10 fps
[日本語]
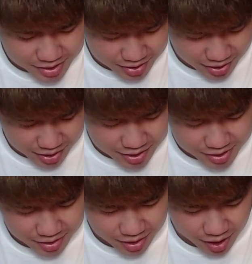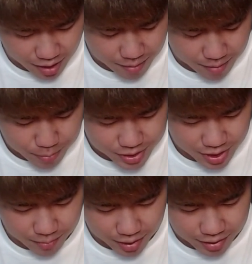すぎな気すんな。墓
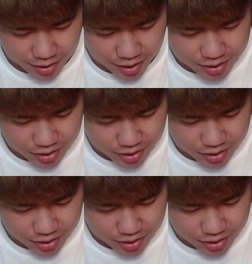石回ってないで